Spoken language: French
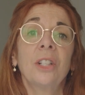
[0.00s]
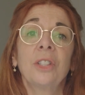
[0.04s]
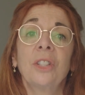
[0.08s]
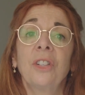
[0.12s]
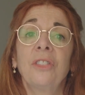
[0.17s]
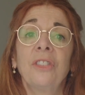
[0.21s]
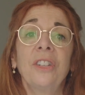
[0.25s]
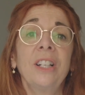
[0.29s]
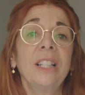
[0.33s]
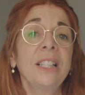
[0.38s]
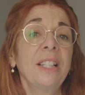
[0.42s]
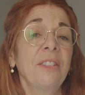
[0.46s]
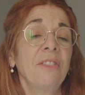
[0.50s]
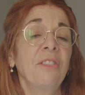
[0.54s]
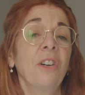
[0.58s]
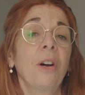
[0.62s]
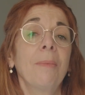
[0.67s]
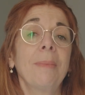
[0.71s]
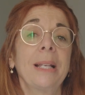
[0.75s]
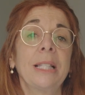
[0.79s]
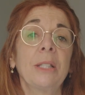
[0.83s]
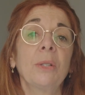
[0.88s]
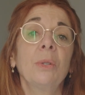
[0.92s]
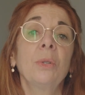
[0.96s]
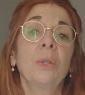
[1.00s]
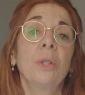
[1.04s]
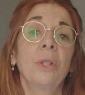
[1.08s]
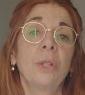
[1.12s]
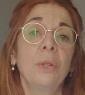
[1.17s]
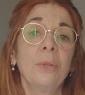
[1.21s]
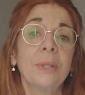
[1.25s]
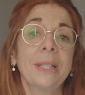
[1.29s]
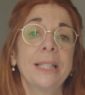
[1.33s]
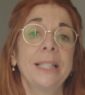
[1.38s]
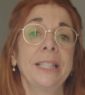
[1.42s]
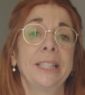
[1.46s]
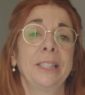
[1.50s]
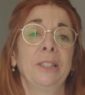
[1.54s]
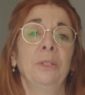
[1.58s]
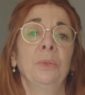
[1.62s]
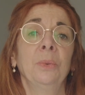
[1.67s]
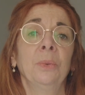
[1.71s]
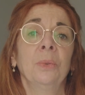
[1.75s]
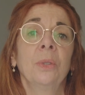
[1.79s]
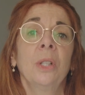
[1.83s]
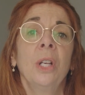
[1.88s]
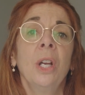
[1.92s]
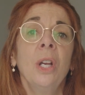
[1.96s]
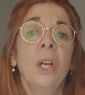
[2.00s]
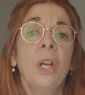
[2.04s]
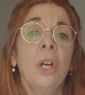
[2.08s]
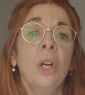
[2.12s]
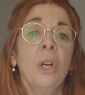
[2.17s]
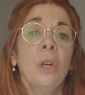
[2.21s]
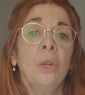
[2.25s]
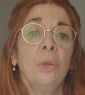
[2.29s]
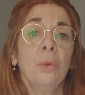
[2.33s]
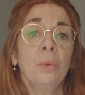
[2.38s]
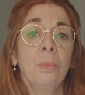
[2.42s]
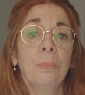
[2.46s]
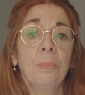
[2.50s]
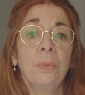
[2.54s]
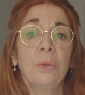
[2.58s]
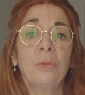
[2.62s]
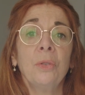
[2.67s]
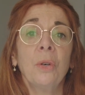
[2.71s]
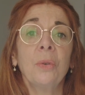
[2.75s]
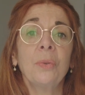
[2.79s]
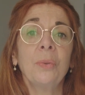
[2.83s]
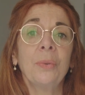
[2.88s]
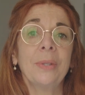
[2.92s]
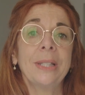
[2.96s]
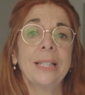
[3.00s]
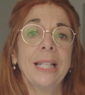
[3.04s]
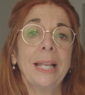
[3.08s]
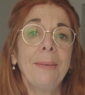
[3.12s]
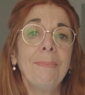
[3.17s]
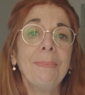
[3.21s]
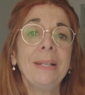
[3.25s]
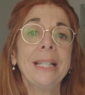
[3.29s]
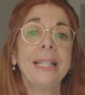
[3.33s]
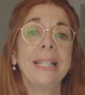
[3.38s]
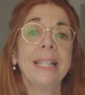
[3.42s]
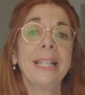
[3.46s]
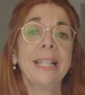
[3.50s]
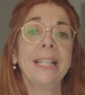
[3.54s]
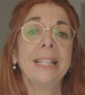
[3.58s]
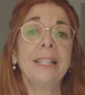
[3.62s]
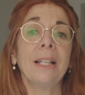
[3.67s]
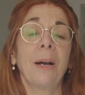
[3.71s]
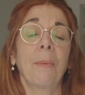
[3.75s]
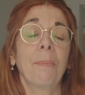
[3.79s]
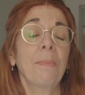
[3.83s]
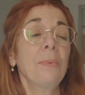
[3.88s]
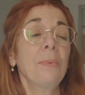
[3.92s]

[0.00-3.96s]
en offrant des formations continues nous pouvons nous impliquer dans